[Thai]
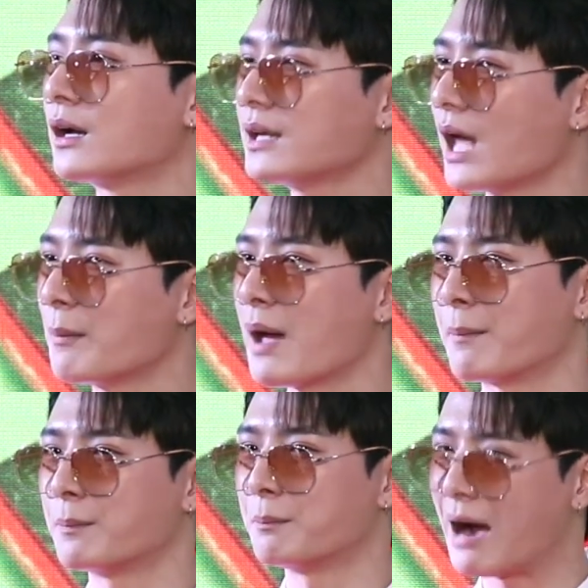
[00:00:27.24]
ก็ยังแบบ
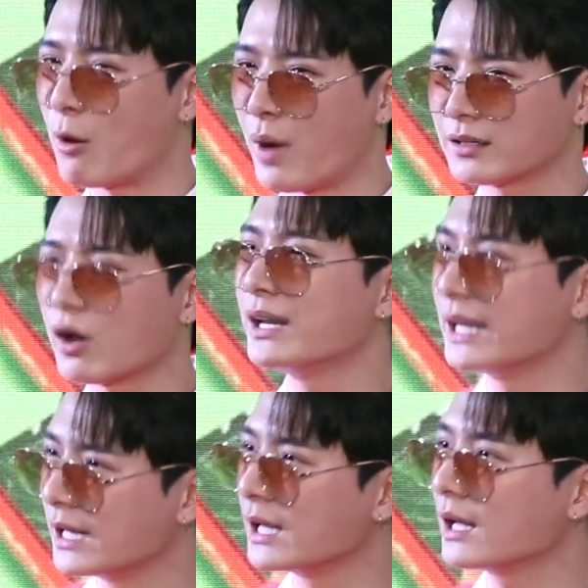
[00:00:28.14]
บางวันก็
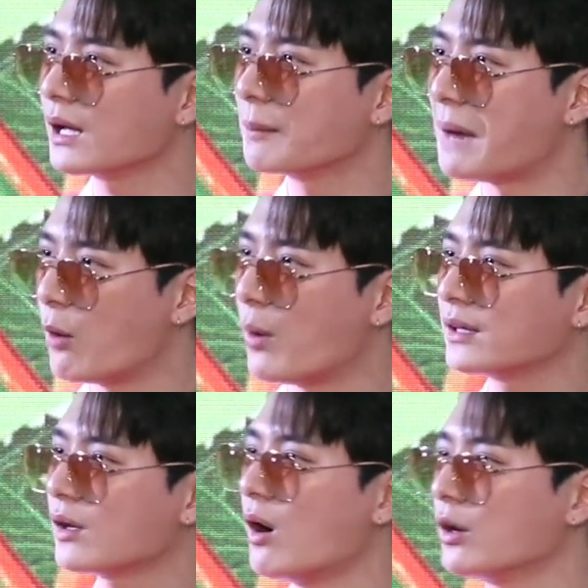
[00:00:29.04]
ดีบางวัน
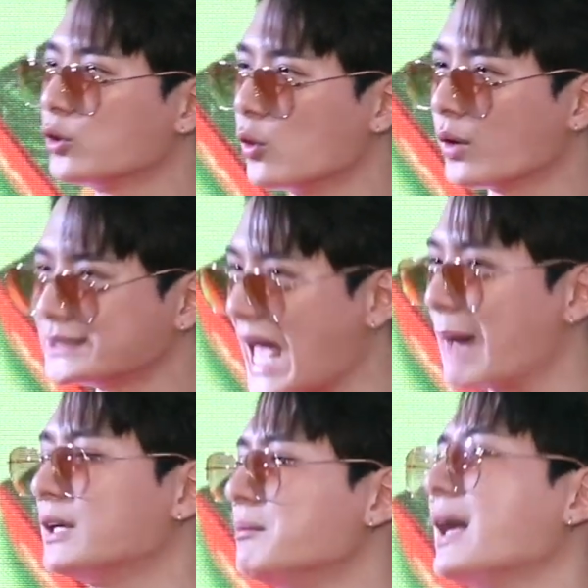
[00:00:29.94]
ก็อยู่ๆก็แสบ
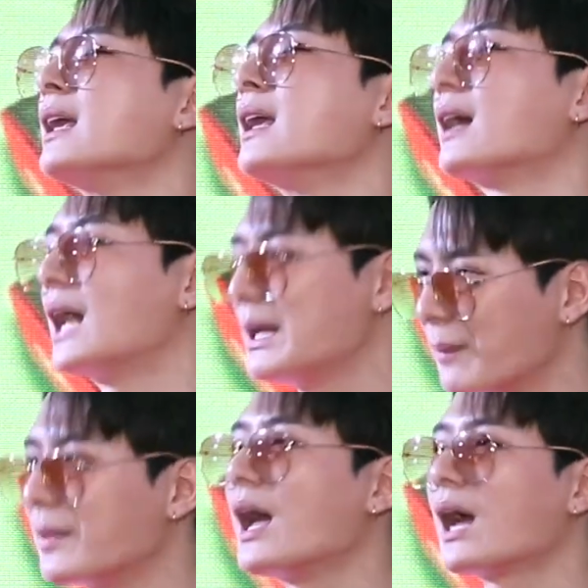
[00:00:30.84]
ขึ้นมาอีกอะไรแบ
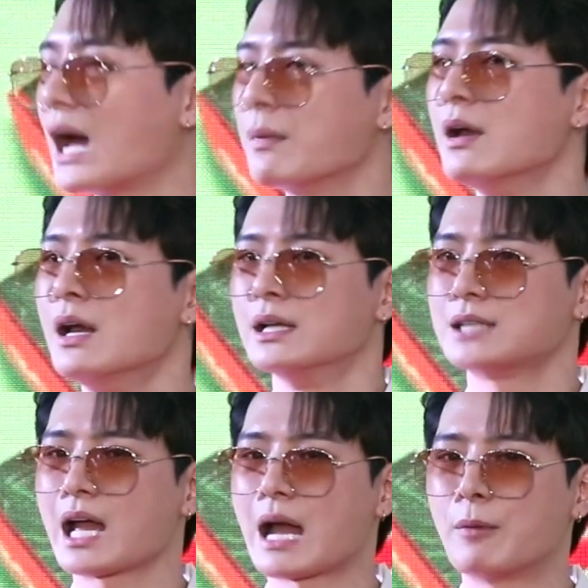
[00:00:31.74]
บนี้ครับ
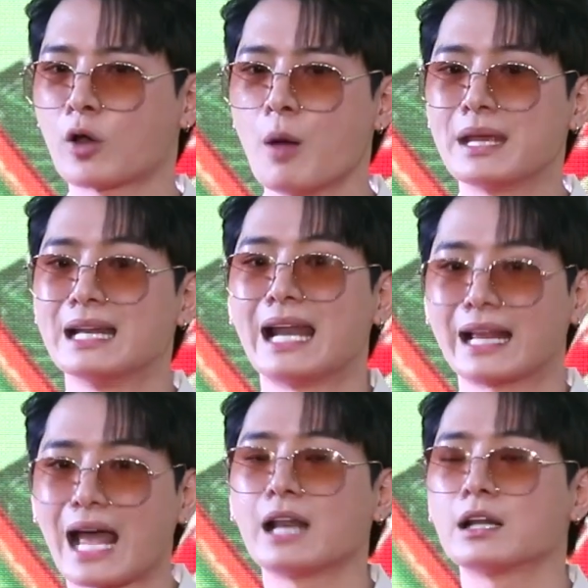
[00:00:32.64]
ใช่ครับแล้วก็มีหลา
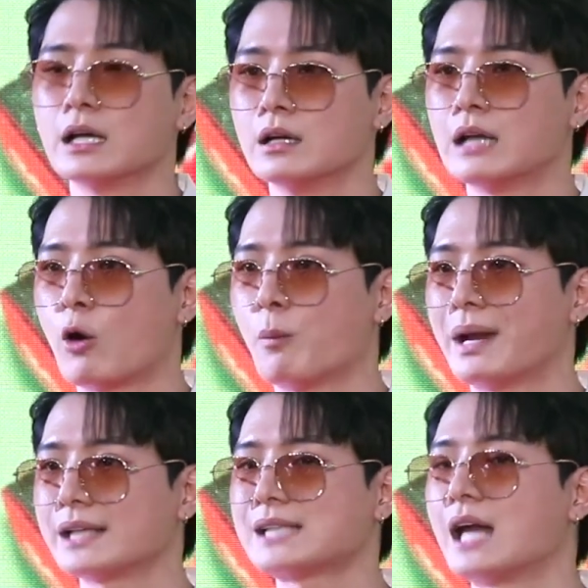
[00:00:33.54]
ยๆท่านคือเราไป
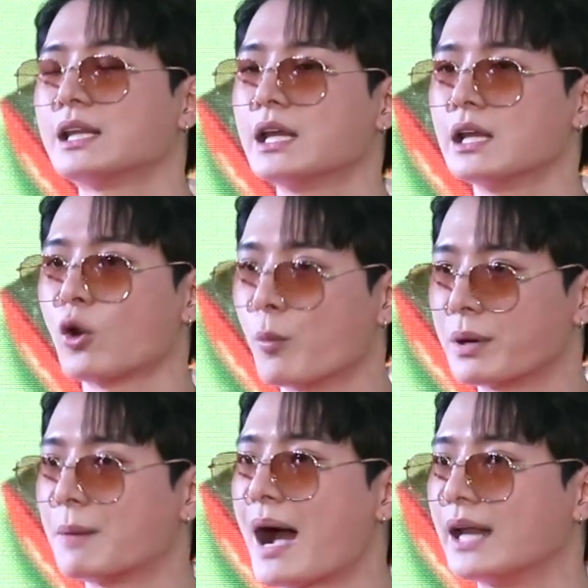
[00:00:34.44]
รักษาที่โรงพ
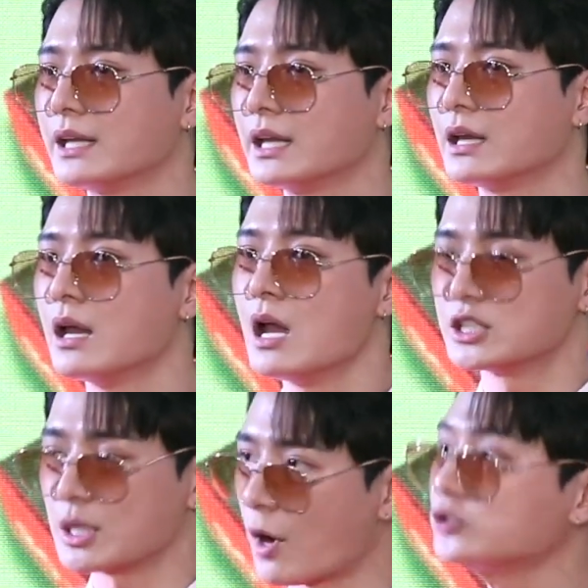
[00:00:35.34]
ยาบาลที่
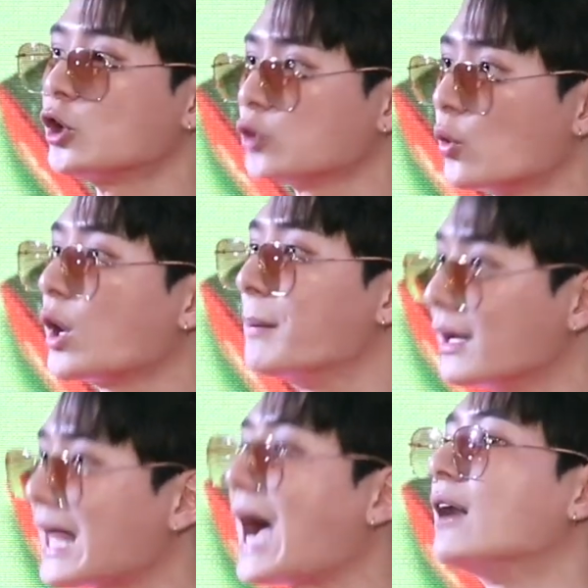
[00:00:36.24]
เฉพาะเจาะจงเกี่ยวกับเรื่
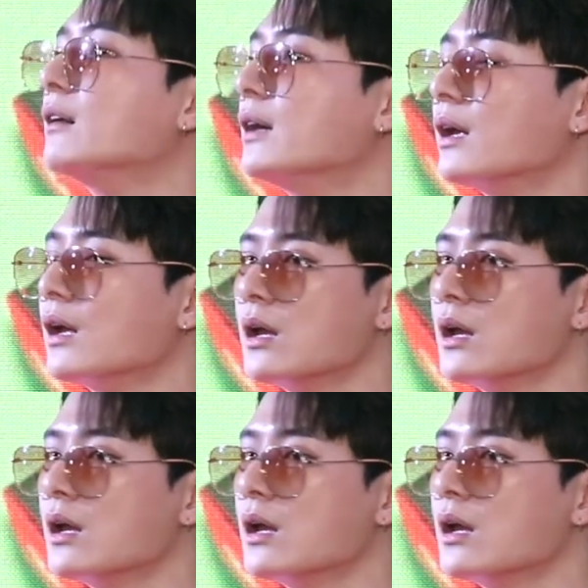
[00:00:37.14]
องตาเลย